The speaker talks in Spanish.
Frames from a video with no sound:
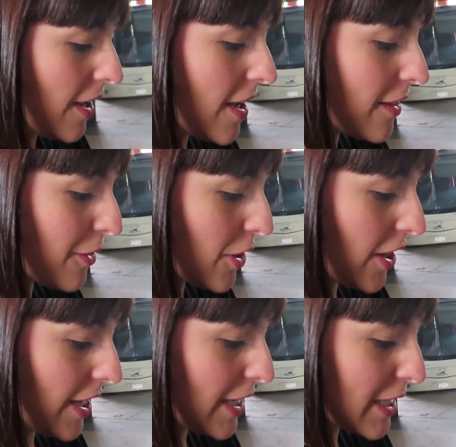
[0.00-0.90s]

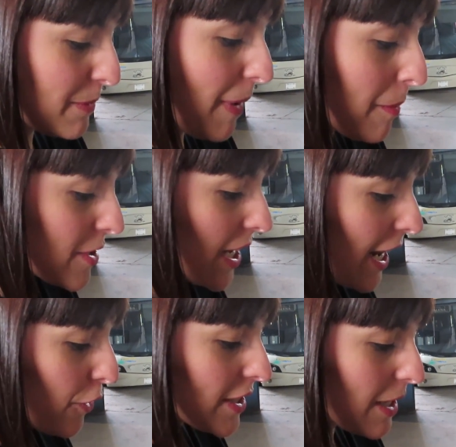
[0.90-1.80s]
Entonces vamos al
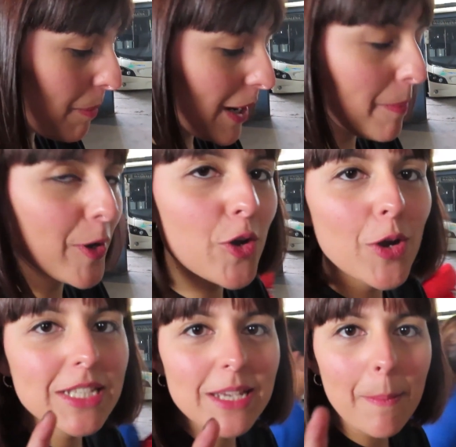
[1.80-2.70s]
lago de Chapala, pero
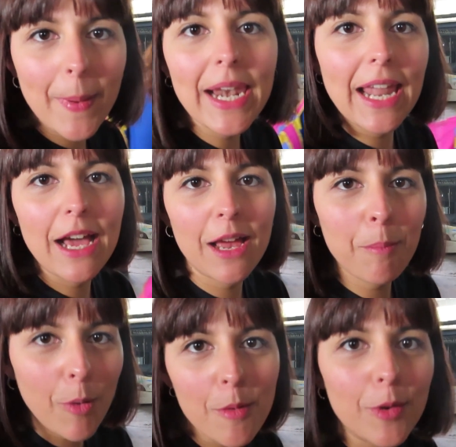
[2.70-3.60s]
no a Chapala
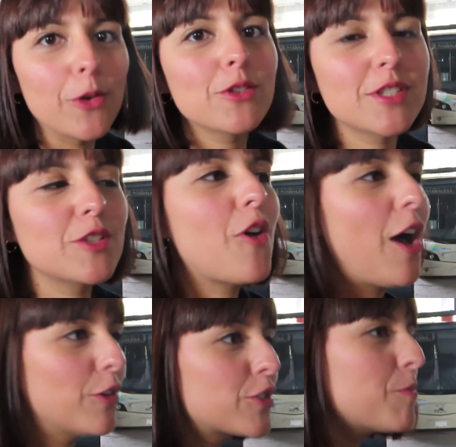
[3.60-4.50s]
pueblo, Ok.
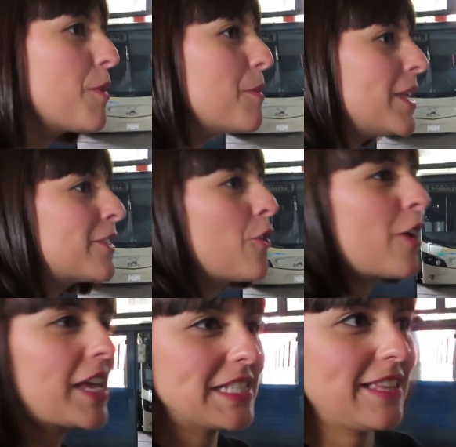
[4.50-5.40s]
a pueblito
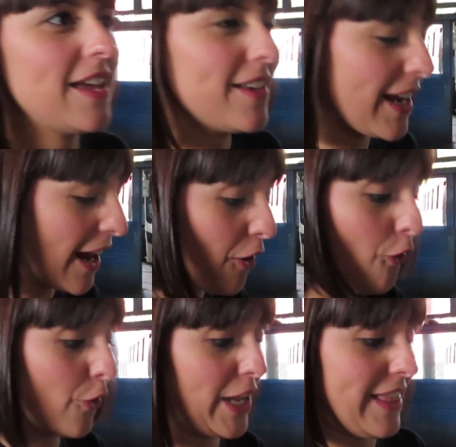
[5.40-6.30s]
que está en el
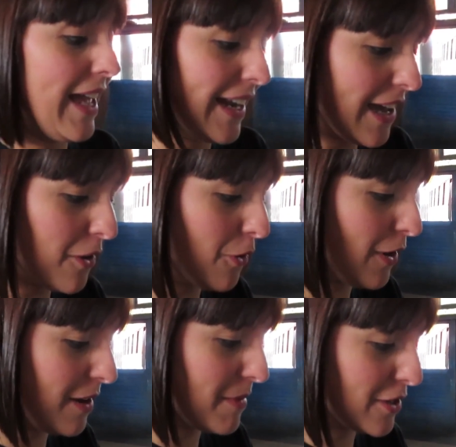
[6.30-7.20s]
lago o que da al lago,
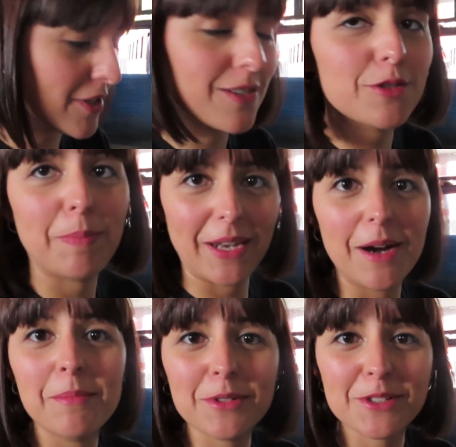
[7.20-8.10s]
al menos eso
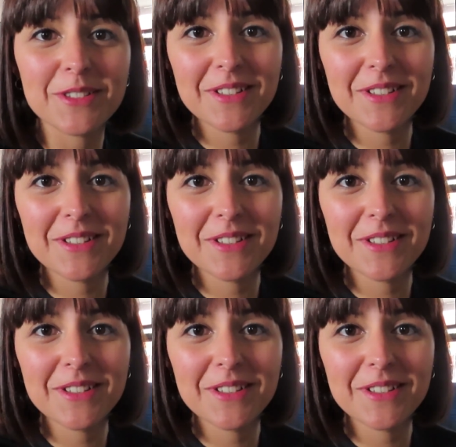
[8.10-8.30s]
esperamos.